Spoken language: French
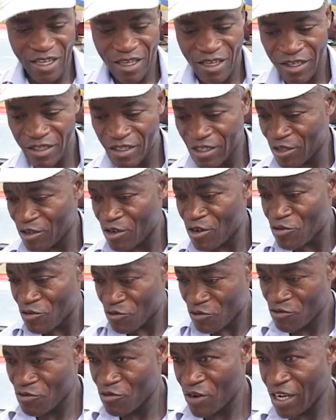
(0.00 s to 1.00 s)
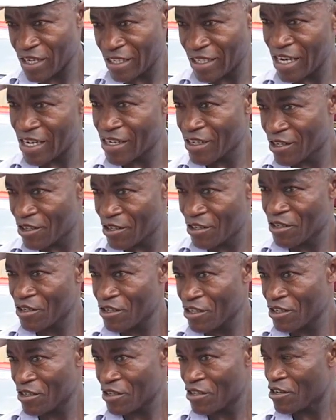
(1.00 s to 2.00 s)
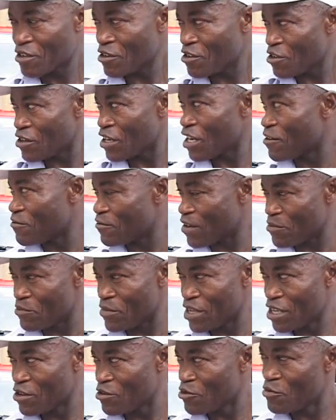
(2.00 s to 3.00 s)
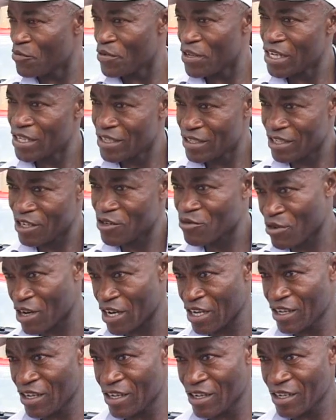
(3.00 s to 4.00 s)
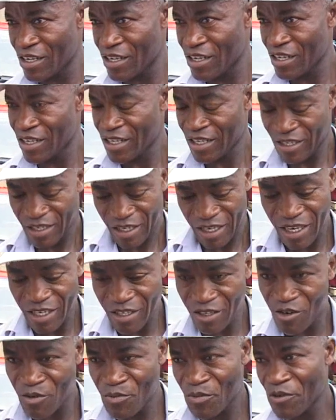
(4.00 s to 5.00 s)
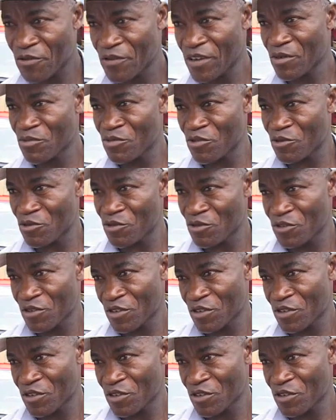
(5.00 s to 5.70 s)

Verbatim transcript: euh, Disons, nous, en tant que la famille ou bien citoyen, hein, qu'est-ce qu'on peut faire pour